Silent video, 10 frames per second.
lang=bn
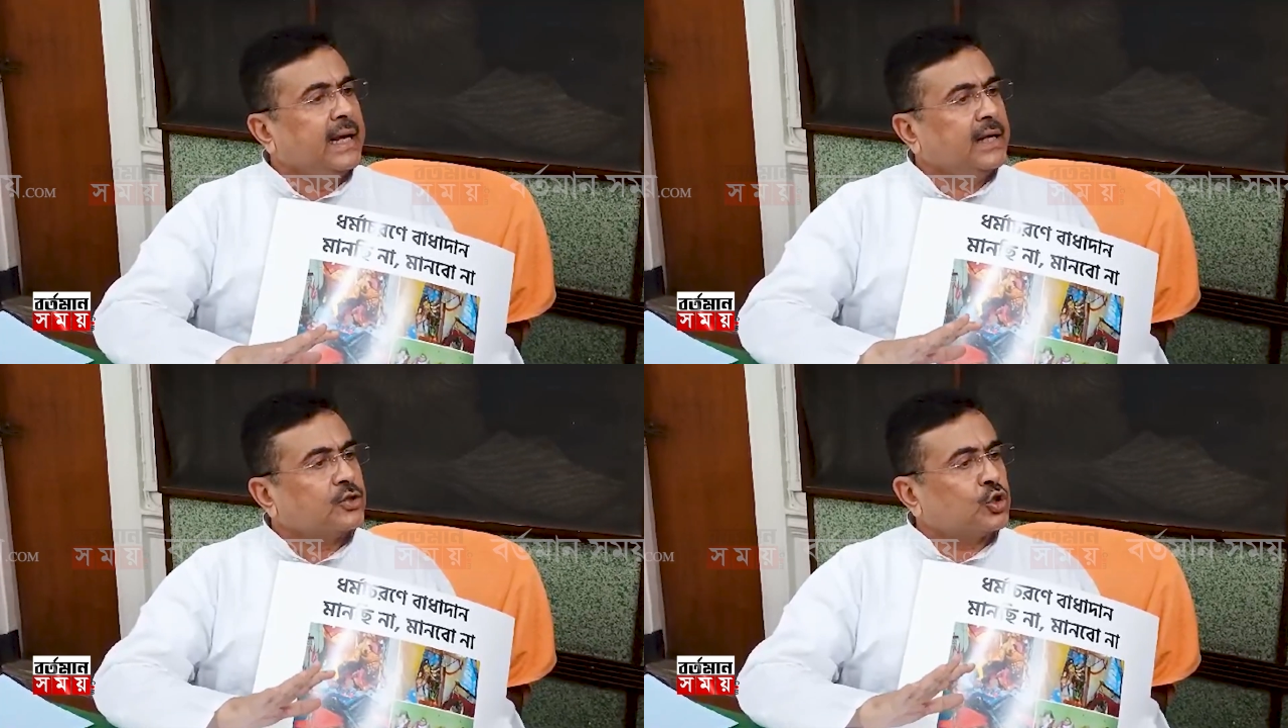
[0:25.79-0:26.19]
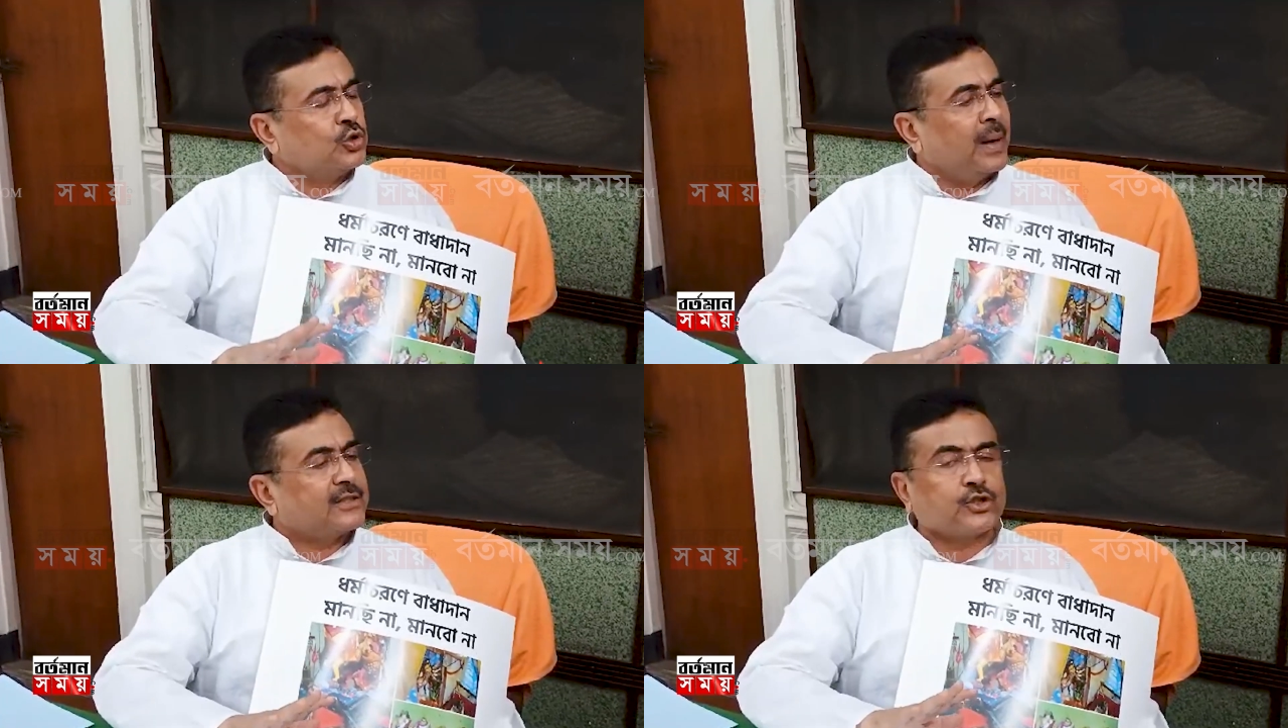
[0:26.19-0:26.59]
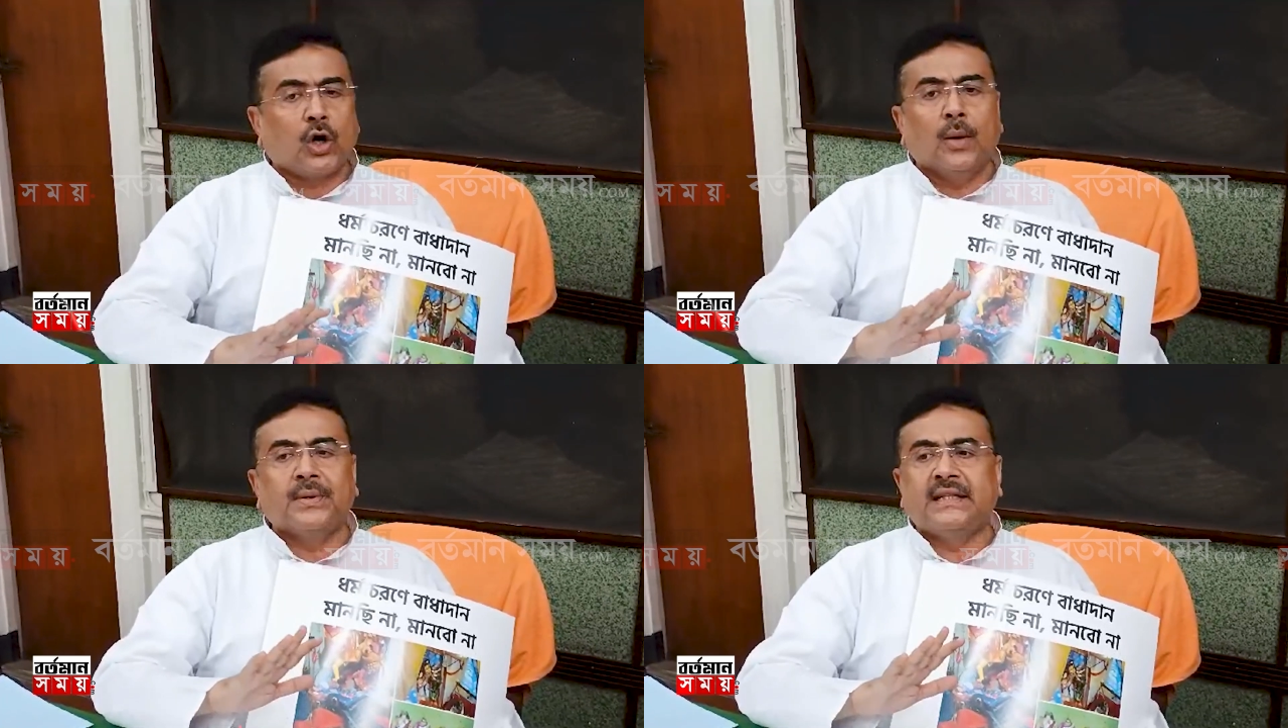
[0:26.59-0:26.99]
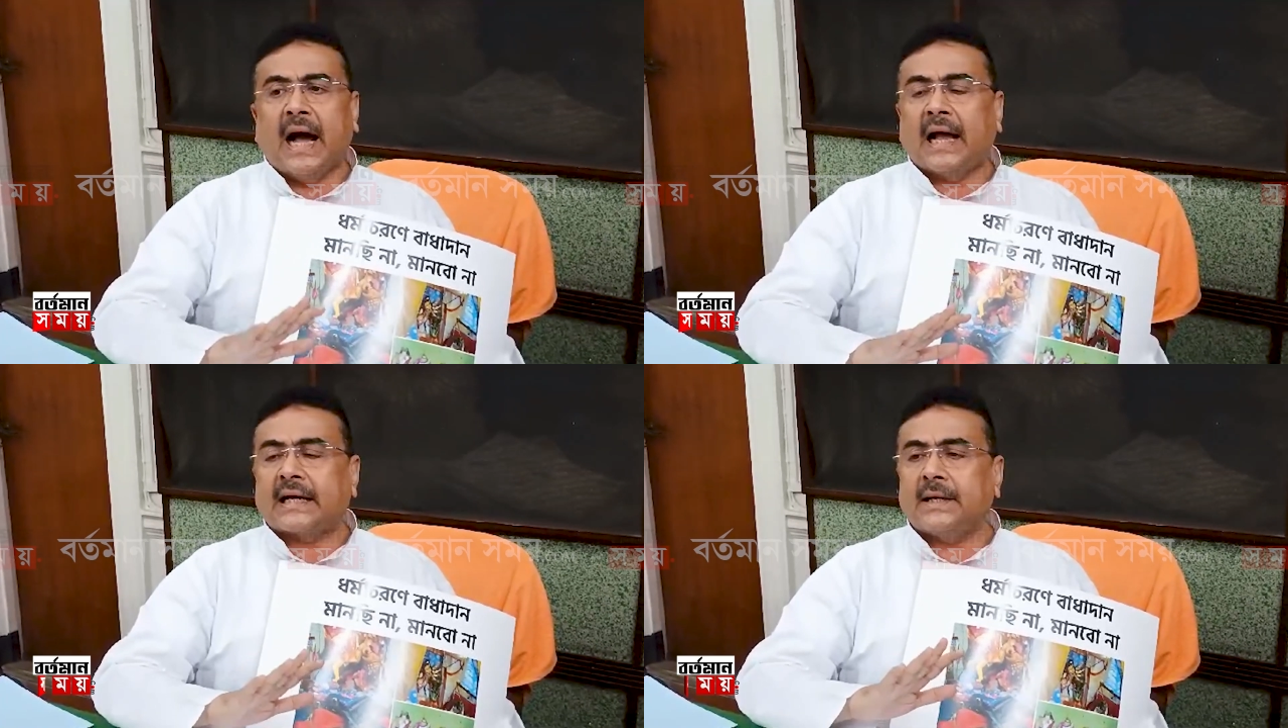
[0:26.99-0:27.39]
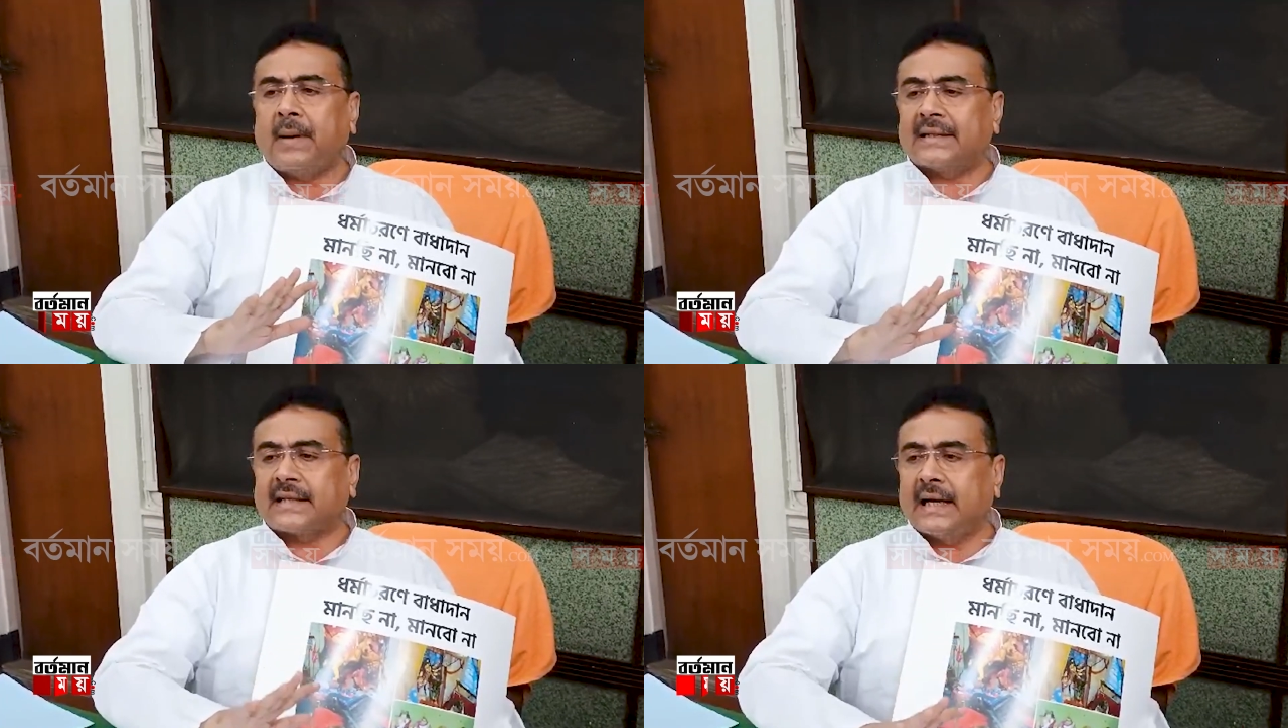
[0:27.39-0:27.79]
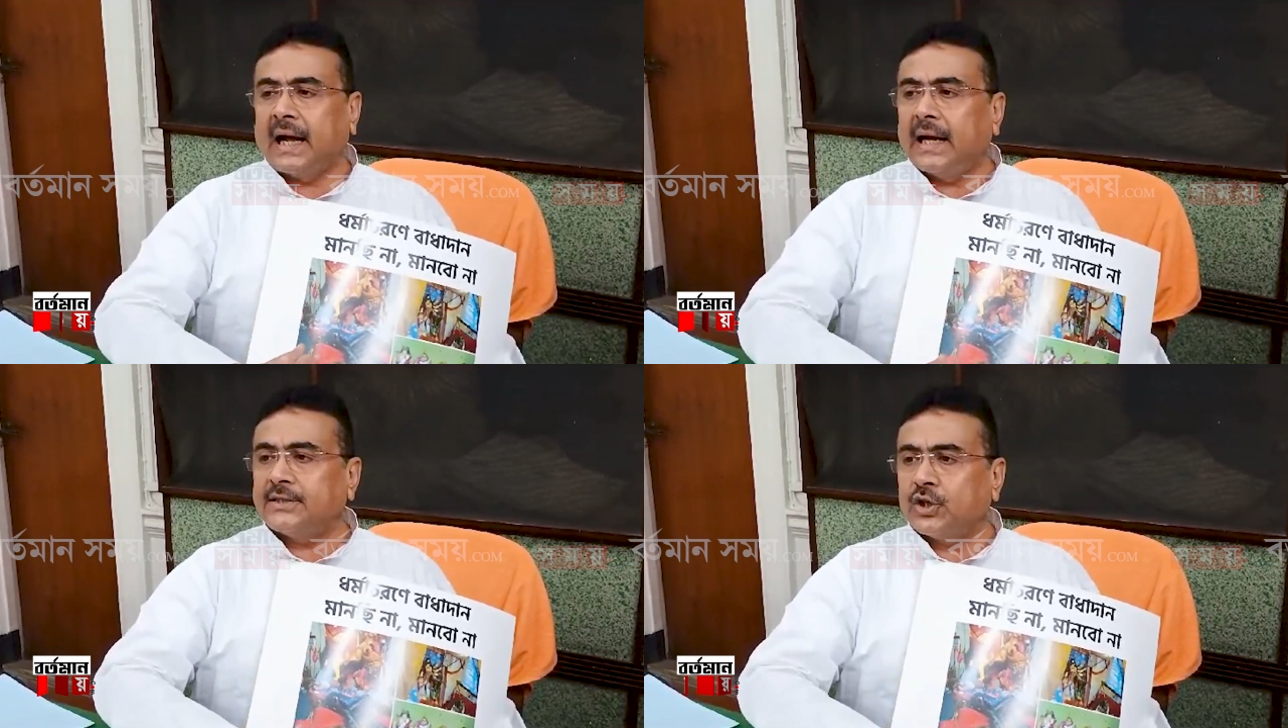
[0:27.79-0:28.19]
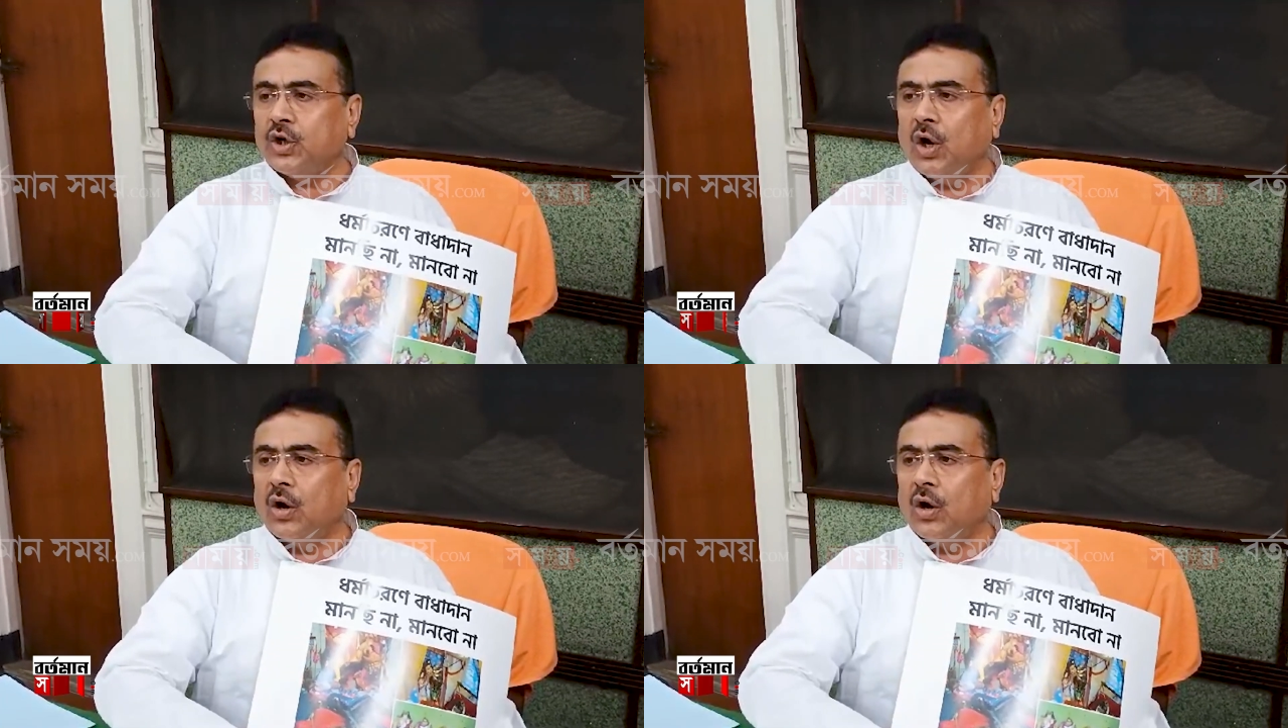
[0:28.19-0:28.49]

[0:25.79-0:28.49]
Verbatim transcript: শুধুমাত্র বিধায়কের ভাতা নেওয়ার জন্য